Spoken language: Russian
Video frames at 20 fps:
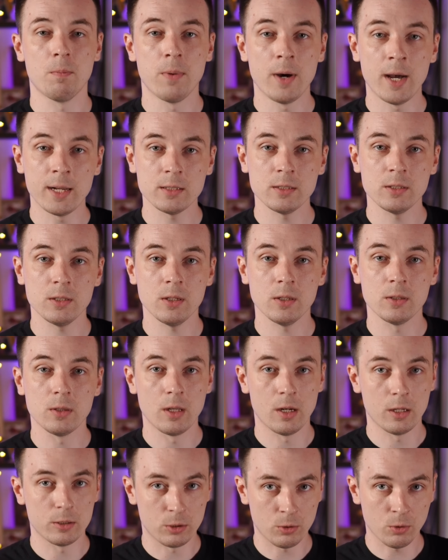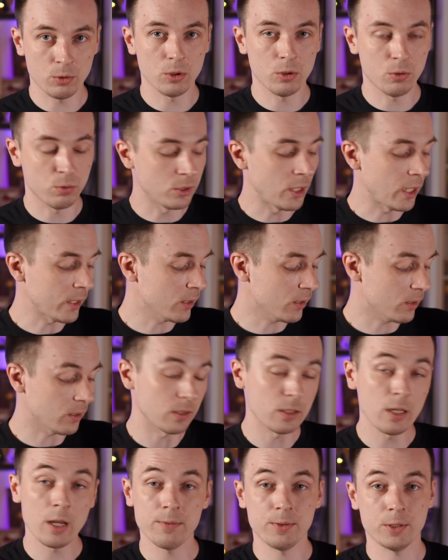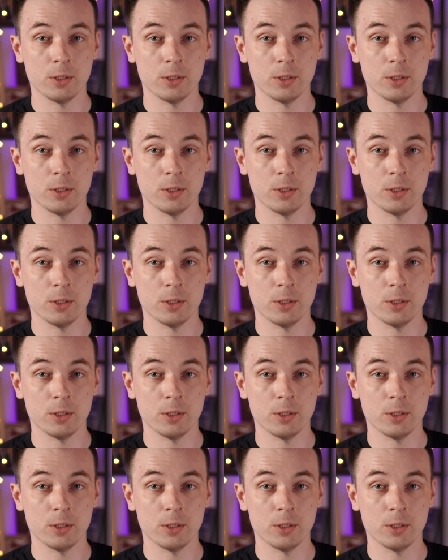партии на электронных ударных на